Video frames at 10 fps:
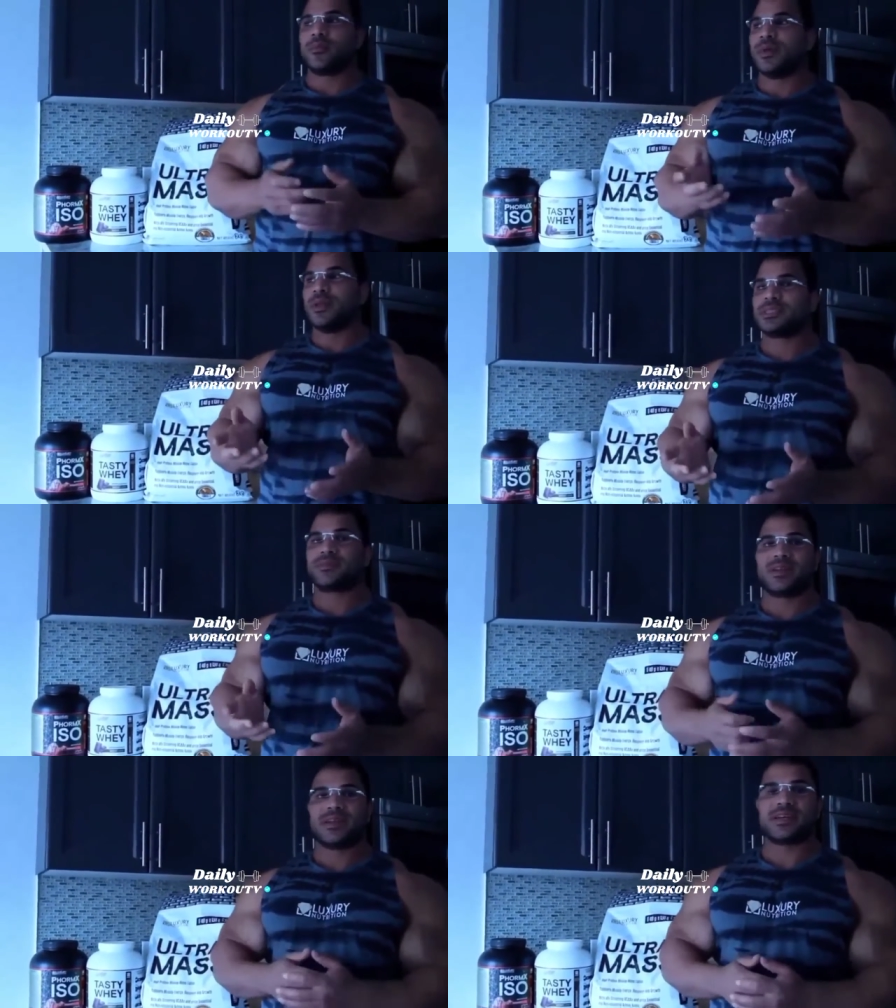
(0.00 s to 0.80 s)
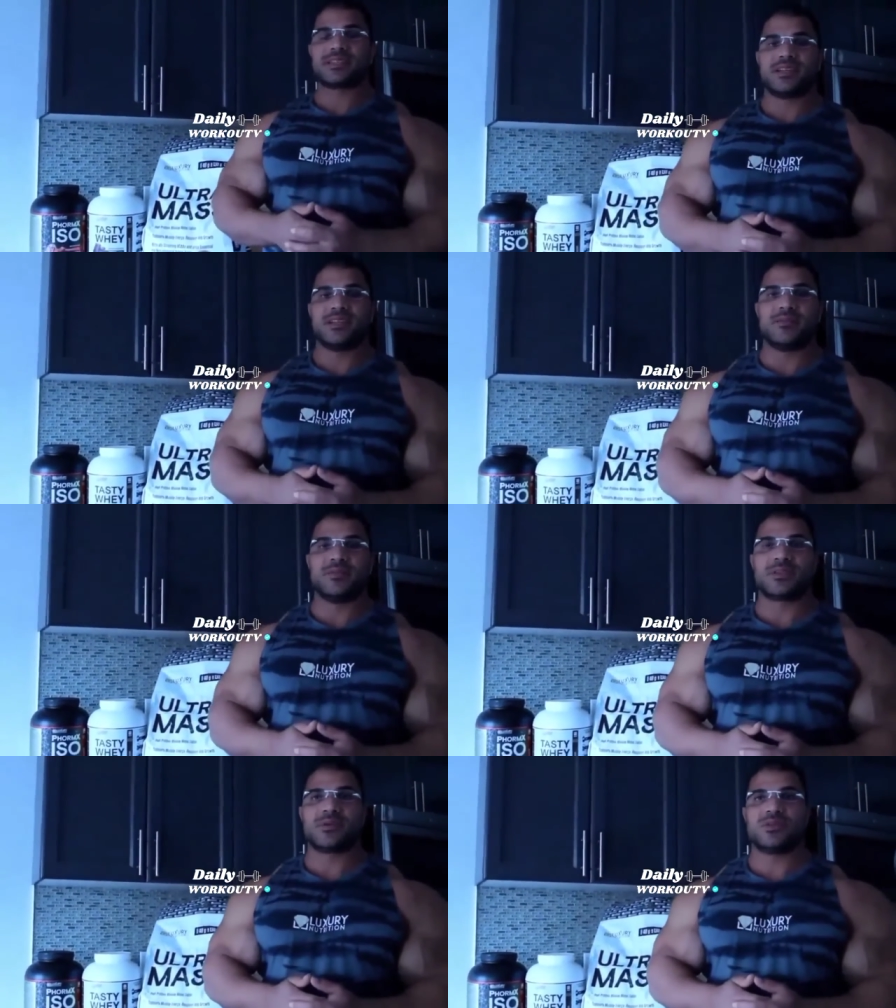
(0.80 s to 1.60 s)
بالنسبه للناس اللي
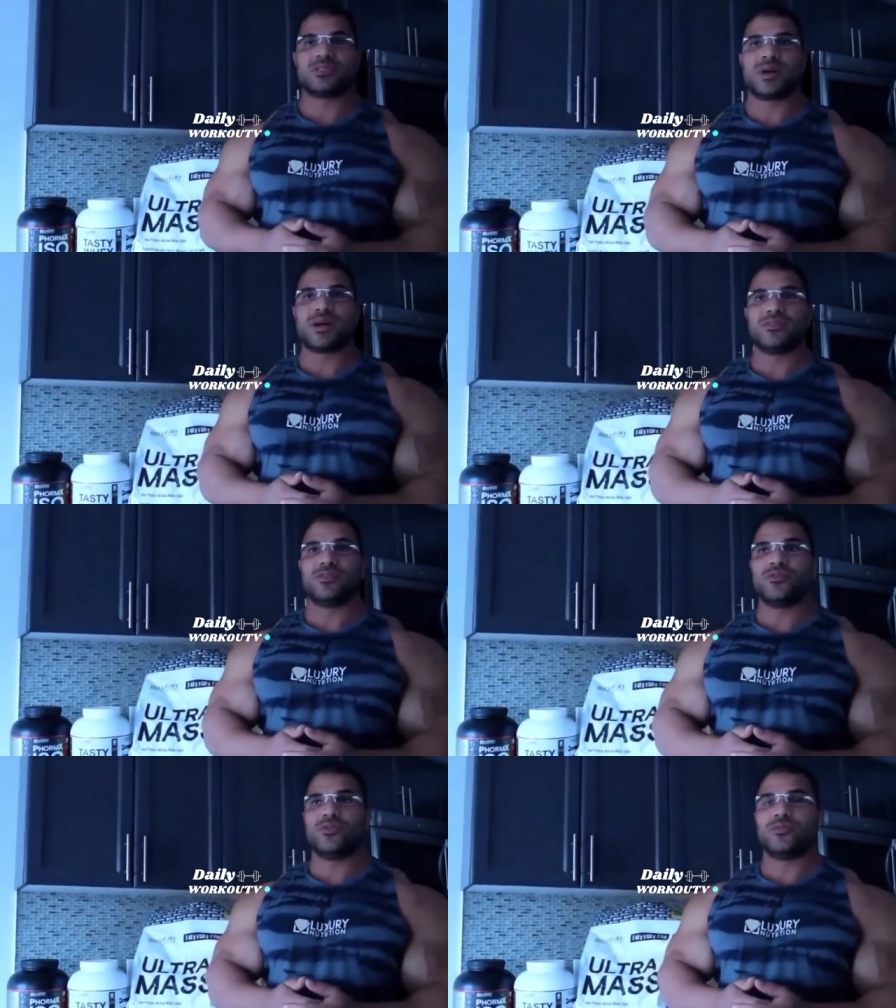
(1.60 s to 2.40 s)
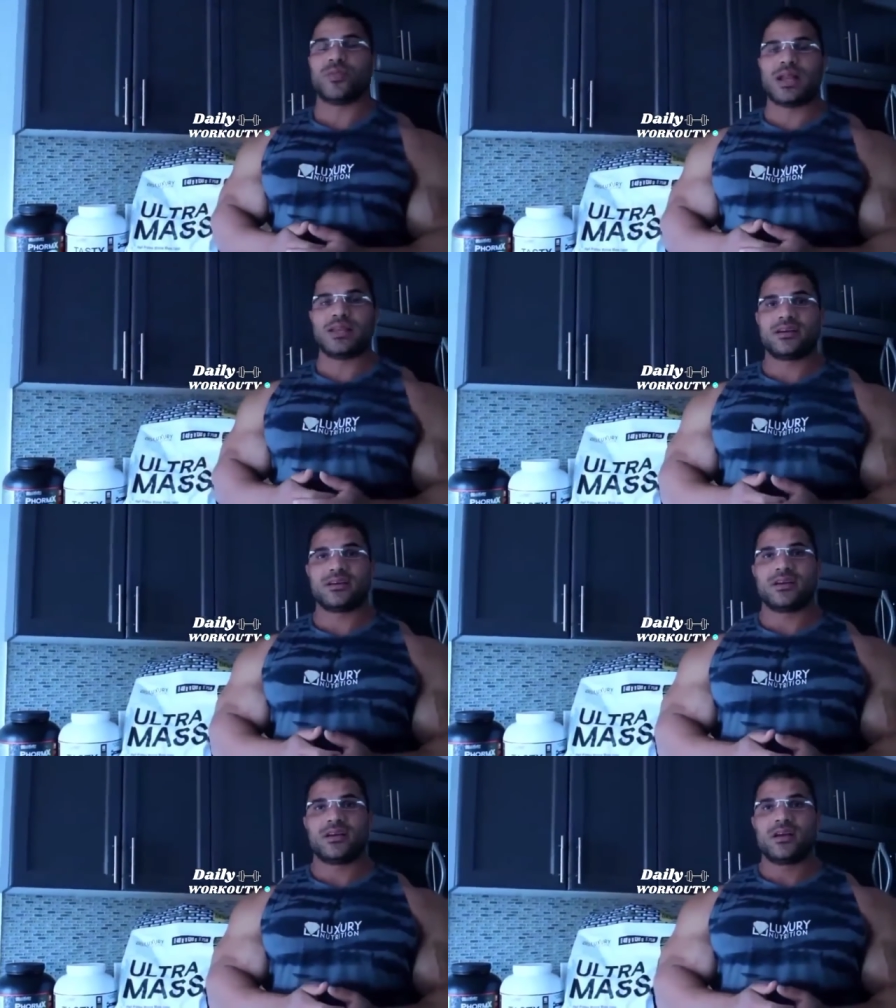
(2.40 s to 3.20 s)
البيتا بليزم عندهم عاليه
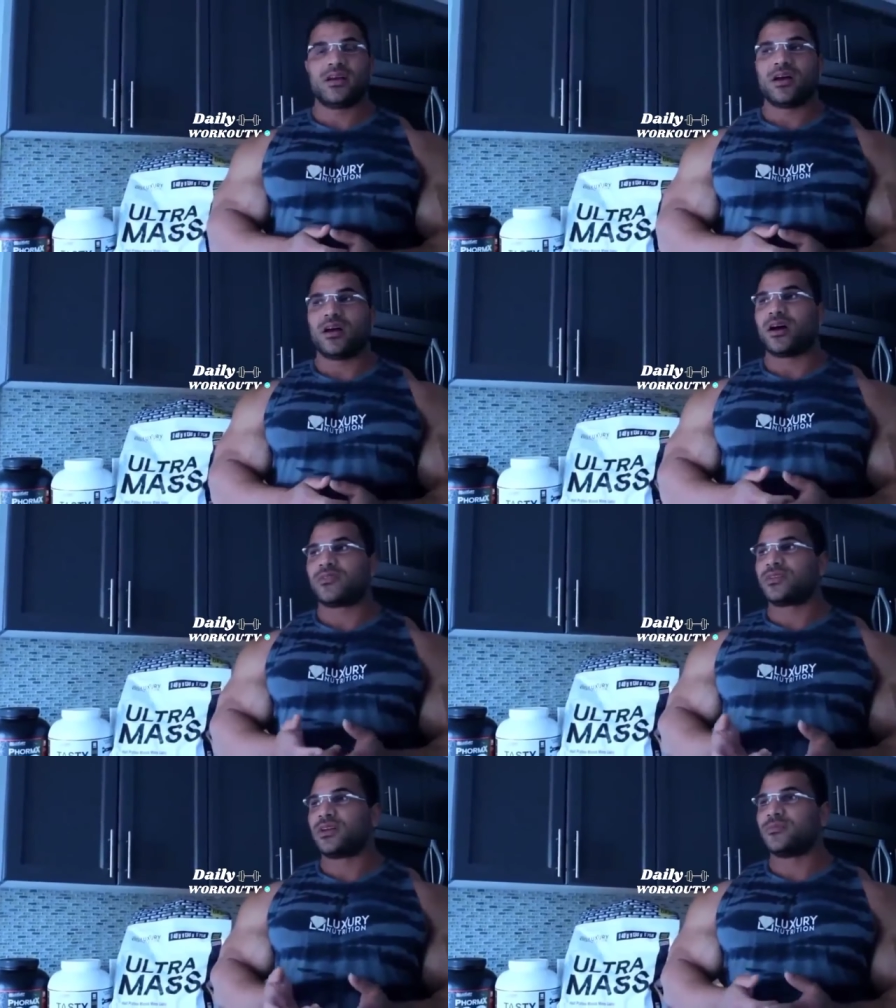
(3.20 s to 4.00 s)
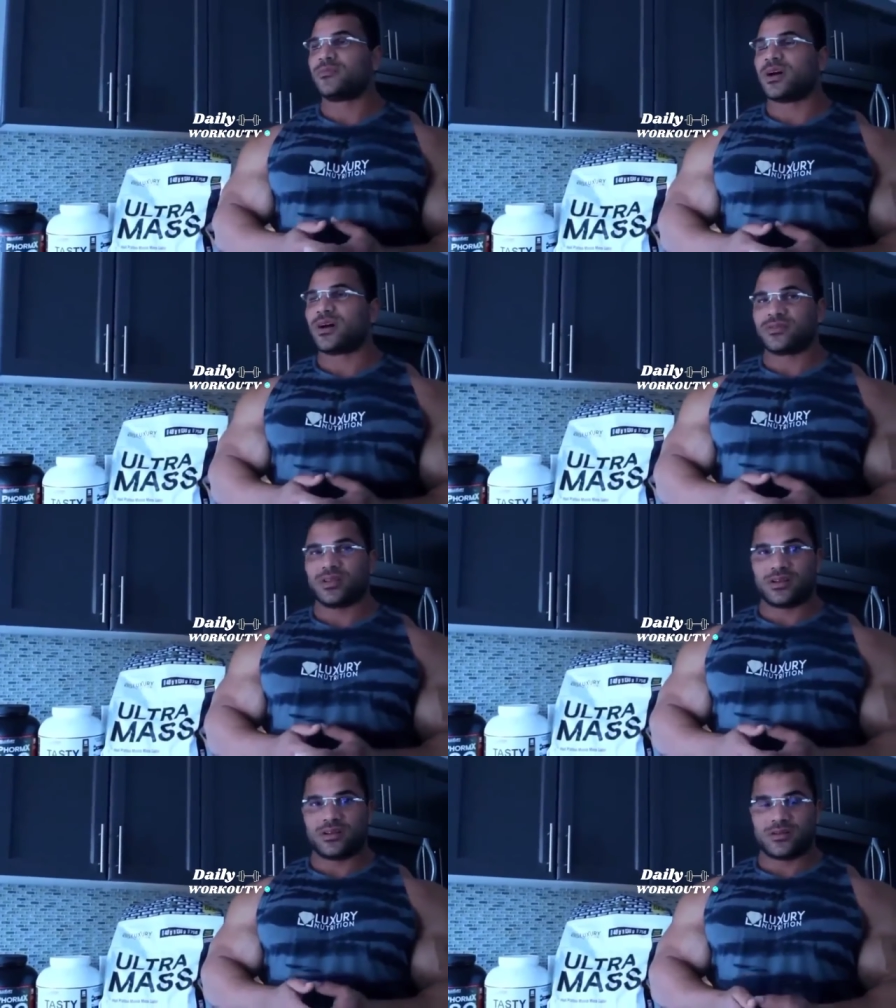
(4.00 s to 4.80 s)
افضل
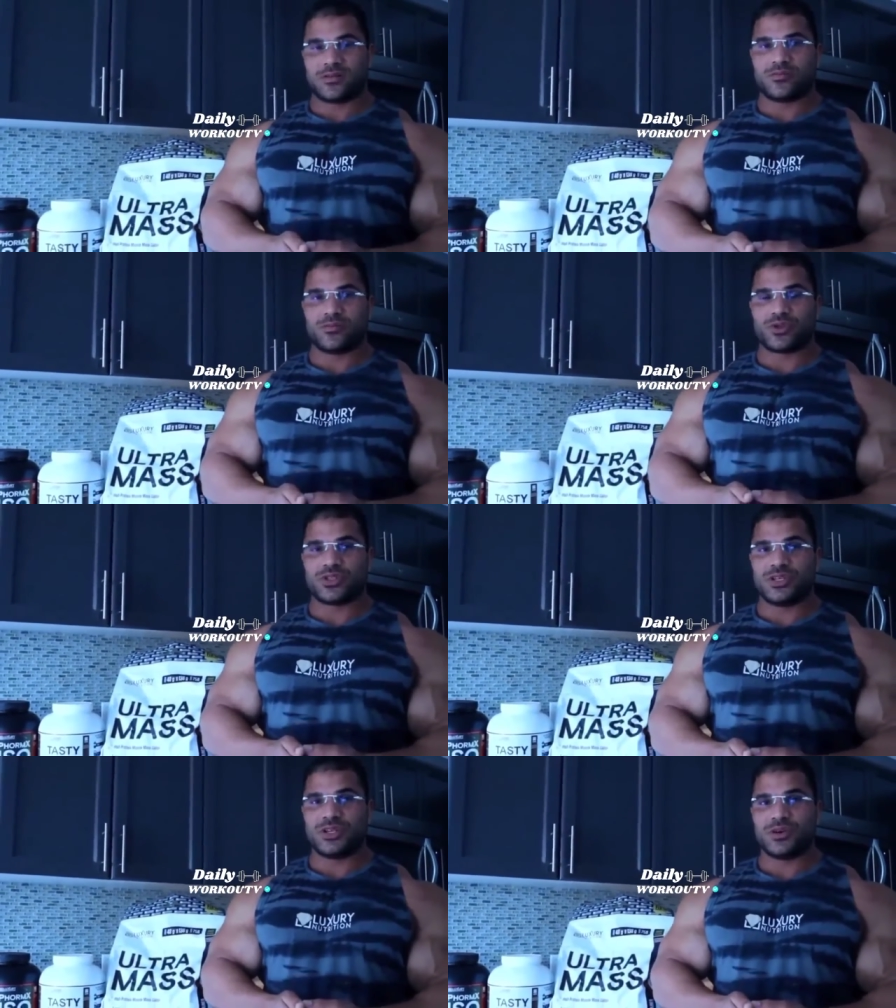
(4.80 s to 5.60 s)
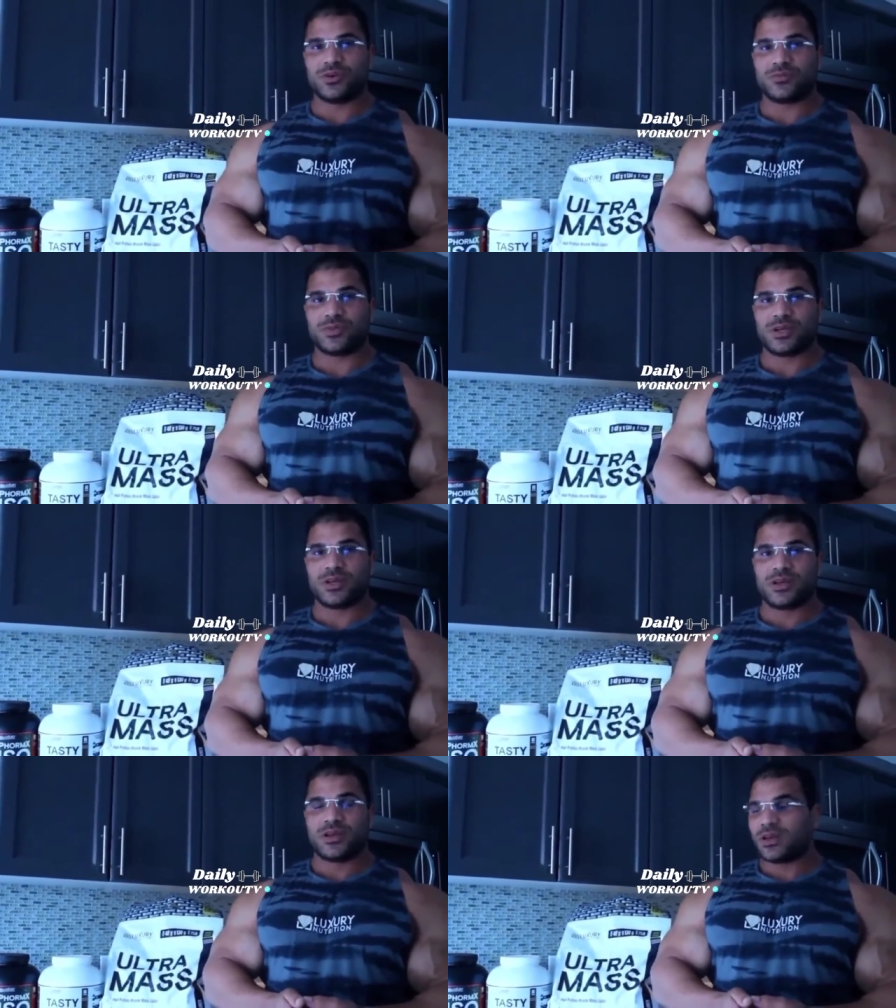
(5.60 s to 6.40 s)
افضل بروتين ليهم
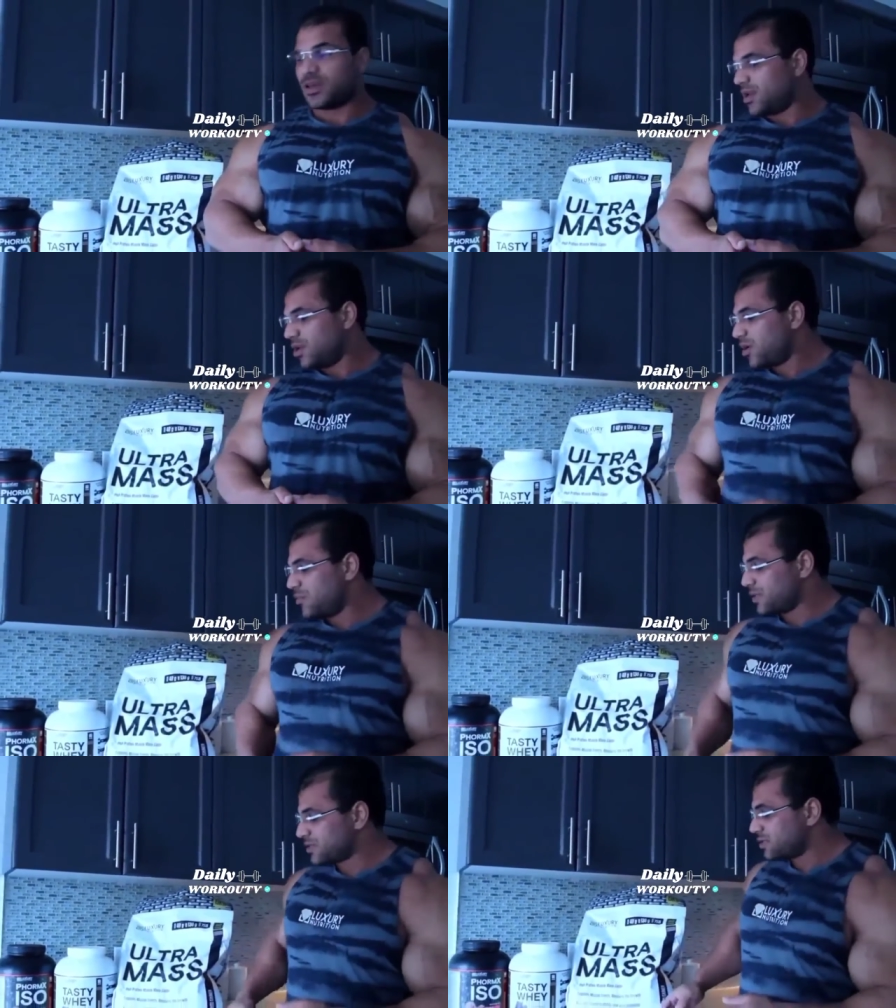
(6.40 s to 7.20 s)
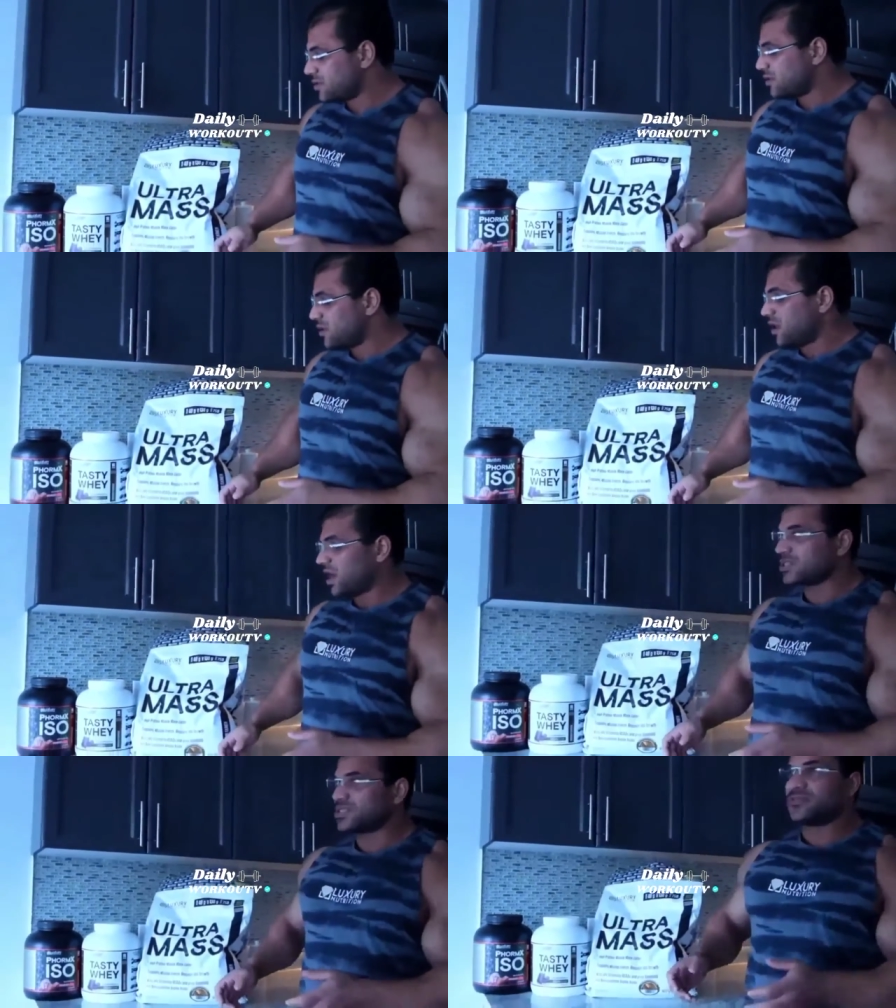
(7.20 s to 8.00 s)
اللي هو المس عشان